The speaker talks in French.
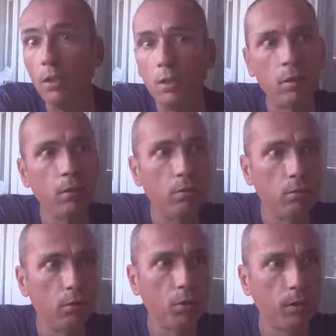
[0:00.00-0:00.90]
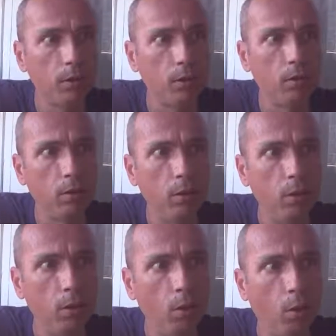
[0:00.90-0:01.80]
Hein,
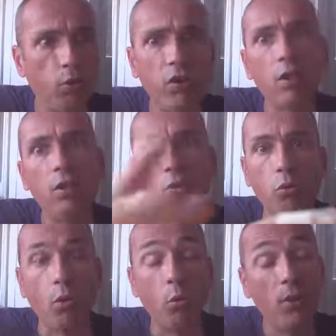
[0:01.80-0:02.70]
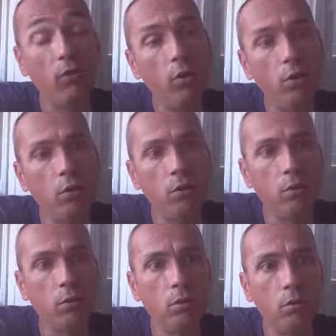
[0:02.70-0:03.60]
je certes, ils sont dans l'ouest de,
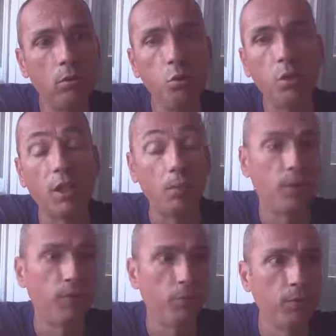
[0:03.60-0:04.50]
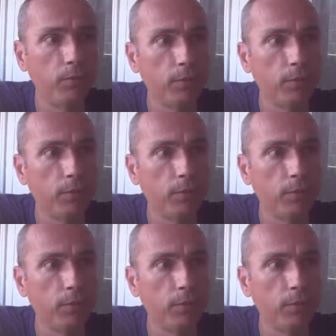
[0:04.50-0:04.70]
de l'Ukraine. Enfin bon.